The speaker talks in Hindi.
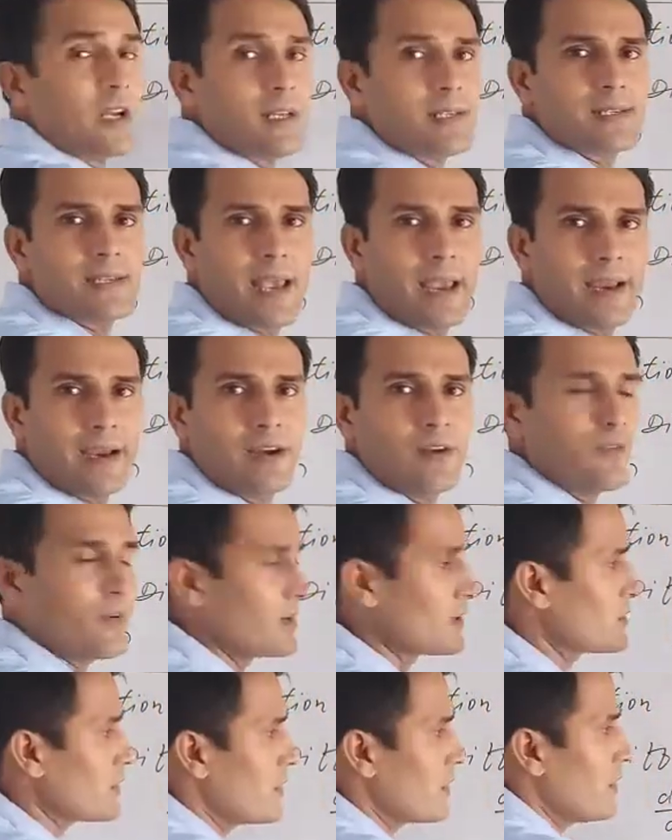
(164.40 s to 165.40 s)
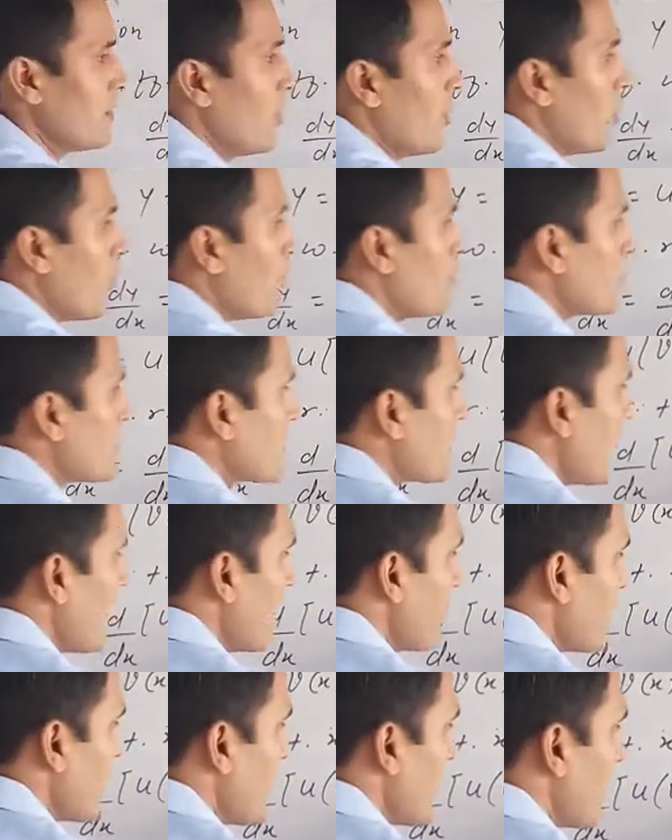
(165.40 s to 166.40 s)
है सेकेंड फंक्शन उसका
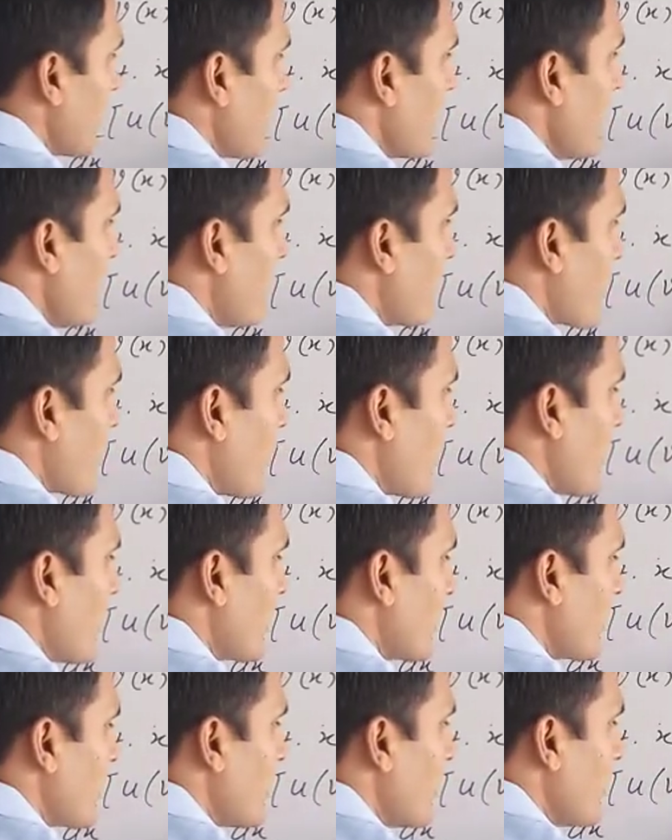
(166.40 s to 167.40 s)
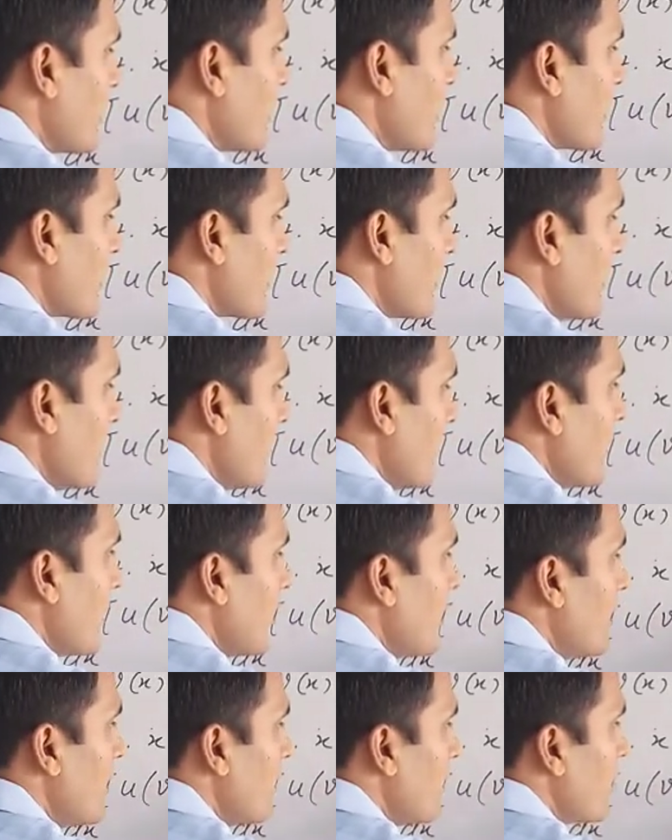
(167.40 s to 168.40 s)
हम क्या करेंगे प्रोडक्ट के अंदर
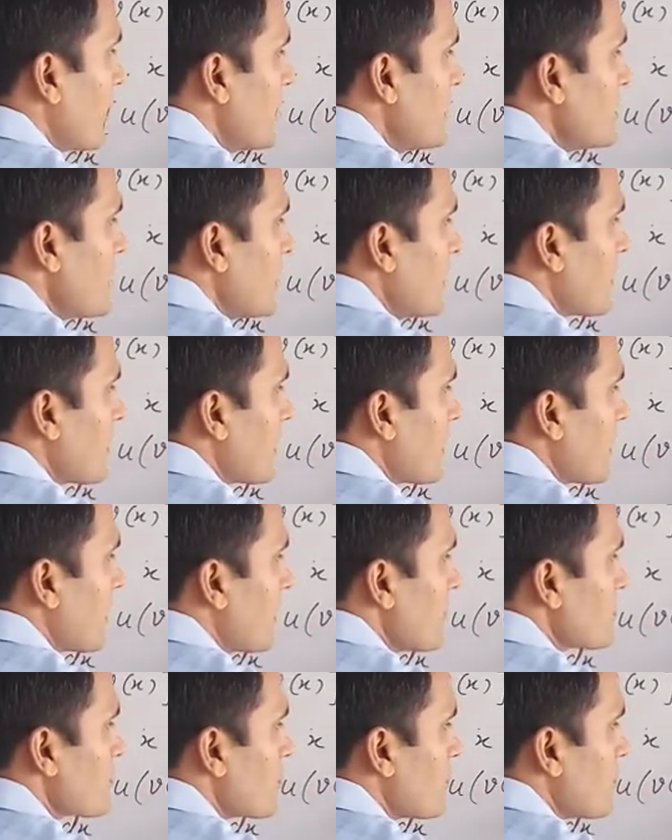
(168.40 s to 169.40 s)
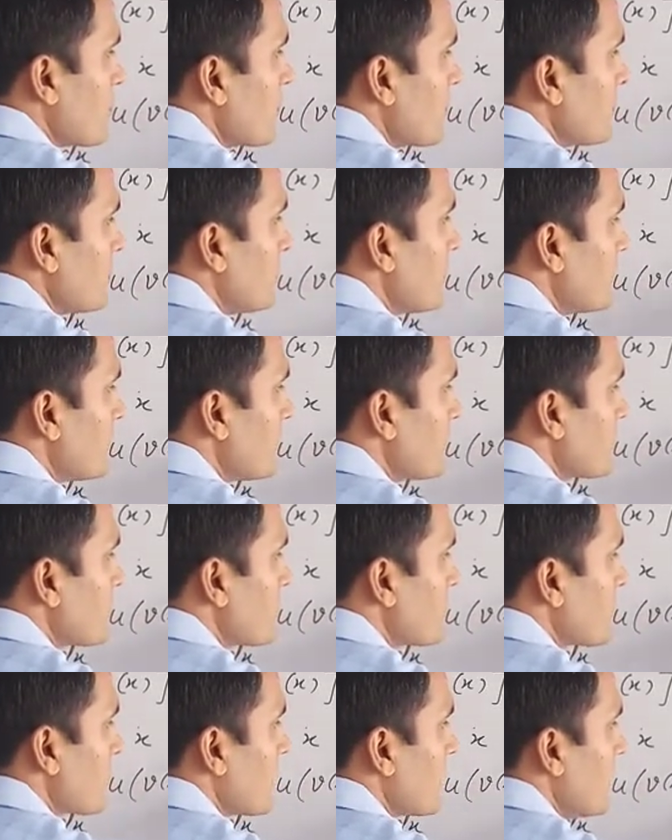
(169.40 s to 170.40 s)
डिफ्रेंशिएट करेंगे उसको
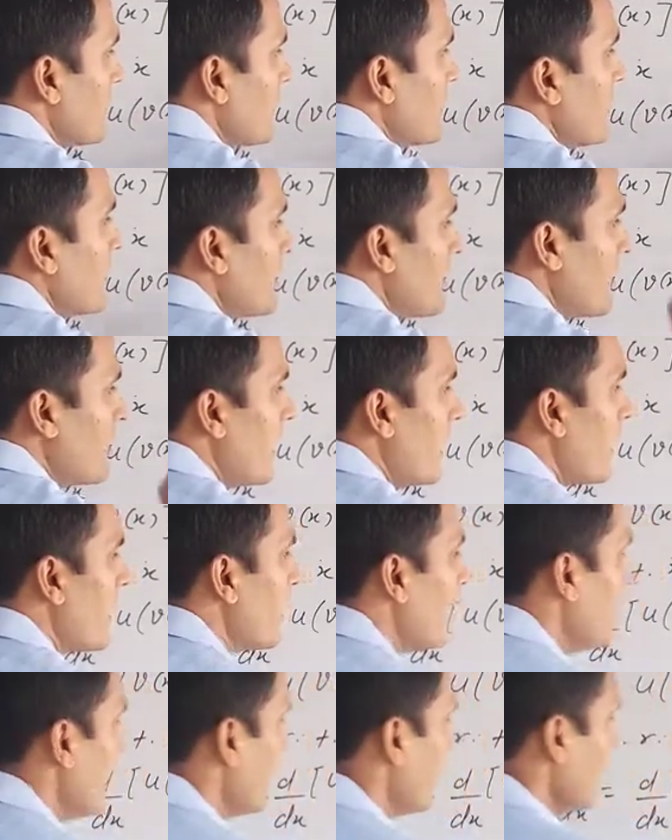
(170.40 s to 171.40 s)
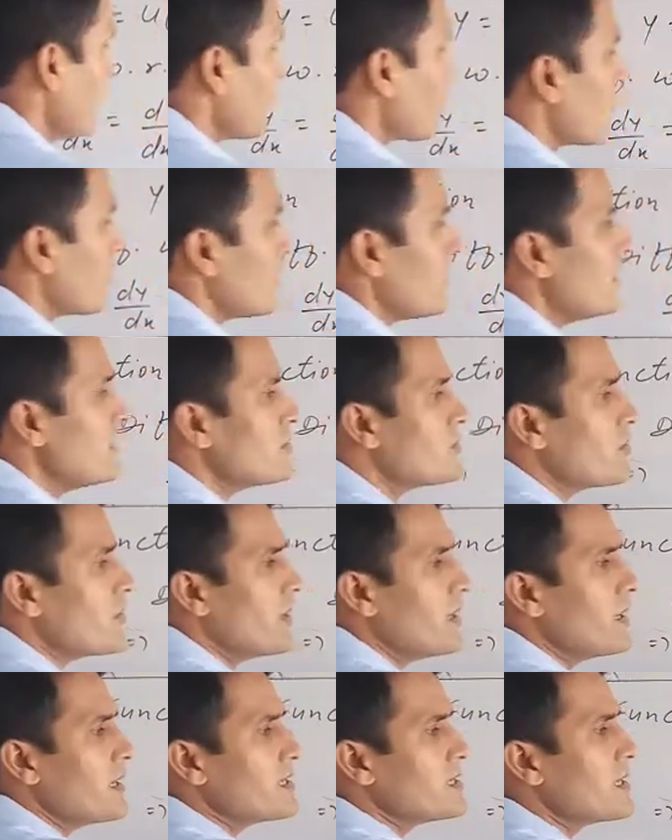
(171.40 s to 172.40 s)
ठीक है तो इस
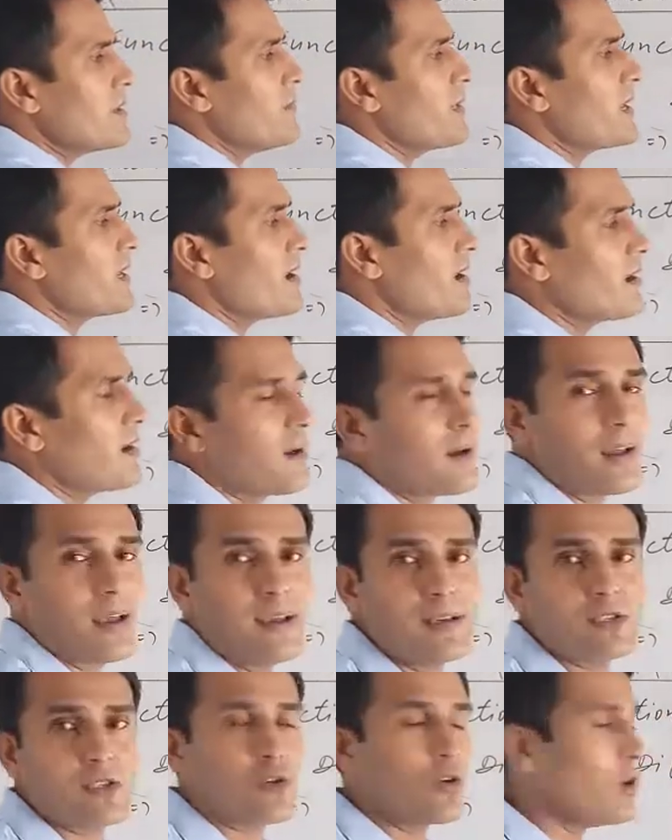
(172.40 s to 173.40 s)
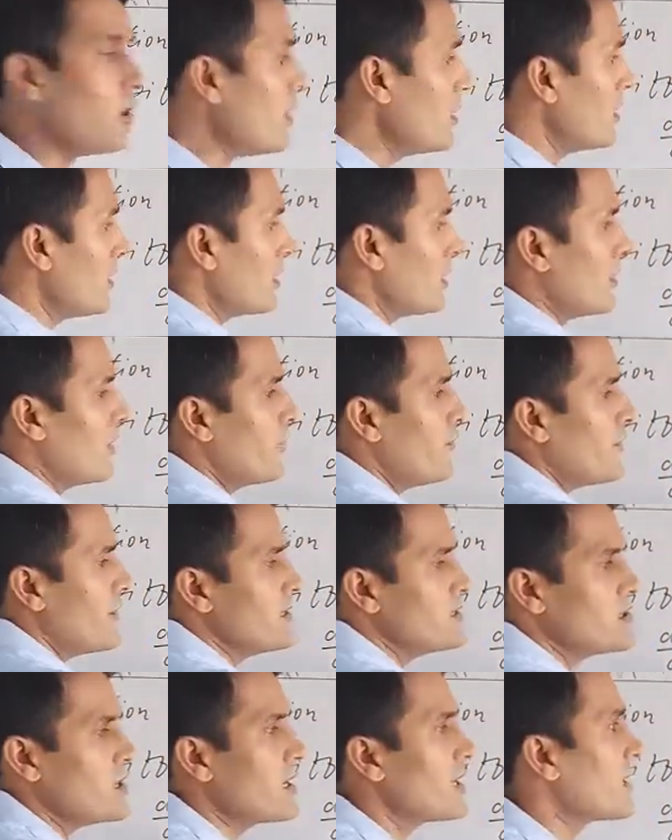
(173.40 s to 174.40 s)
तरीके से हमें क्या करना है इसको
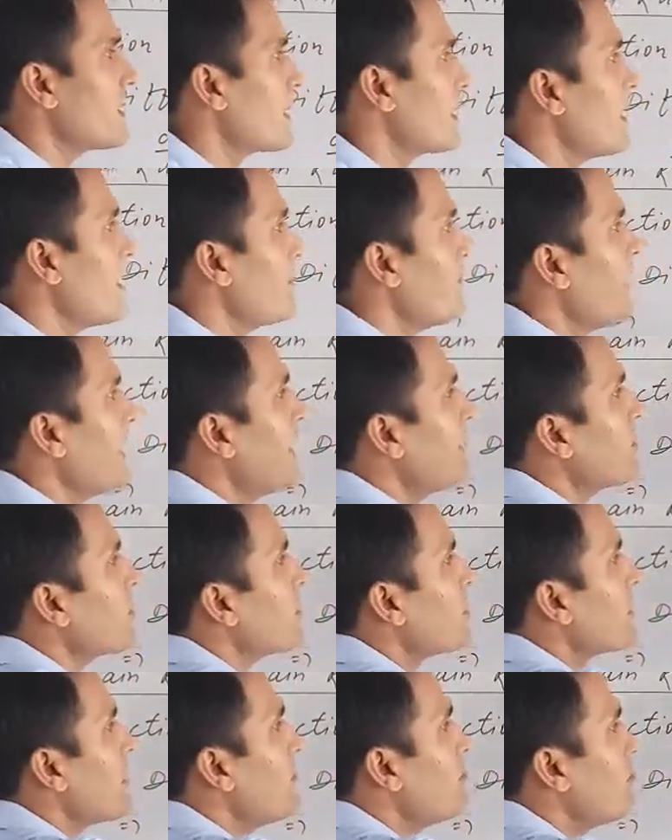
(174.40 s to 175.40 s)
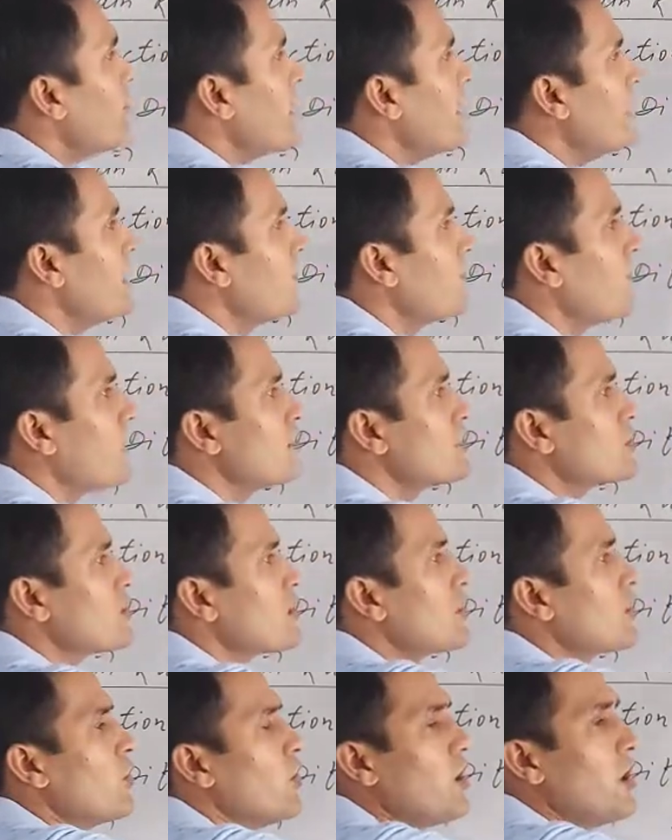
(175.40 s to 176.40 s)
डिफ्रेंशिएट करना है पहले तो कंप्लीट
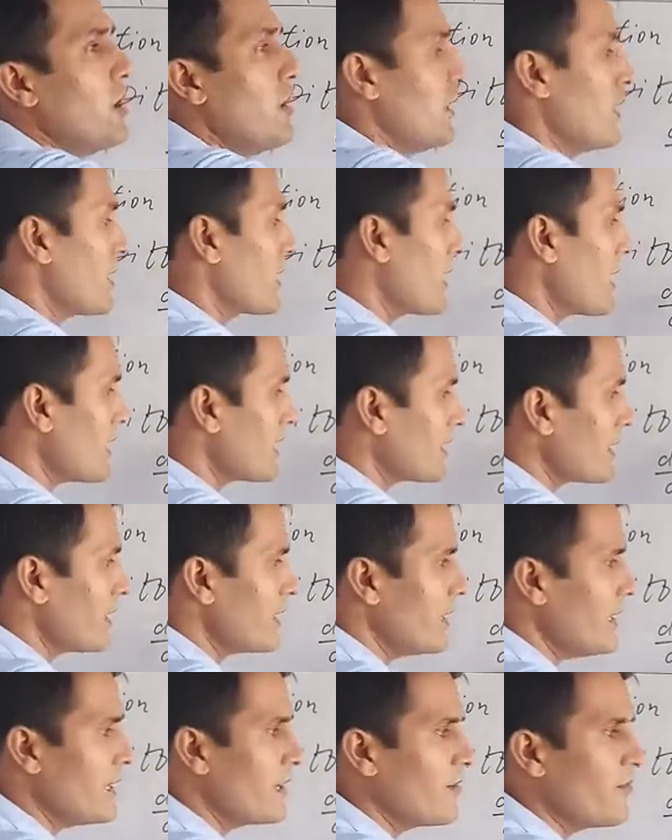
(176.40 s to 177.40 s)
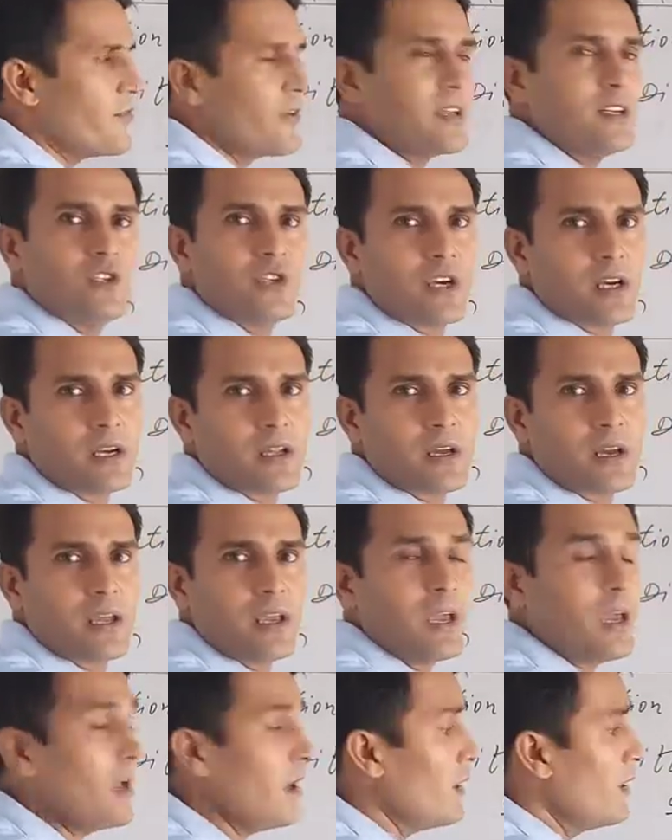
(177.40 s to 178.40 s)
फंक्शन को क्या करेंगे डिफ्रेंशिएट
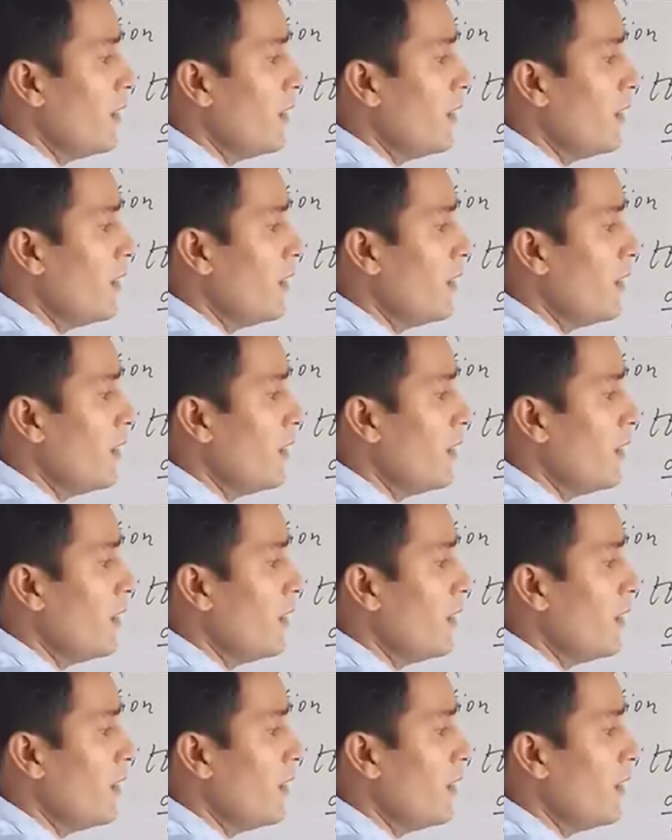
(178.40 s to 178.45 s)
करेंगे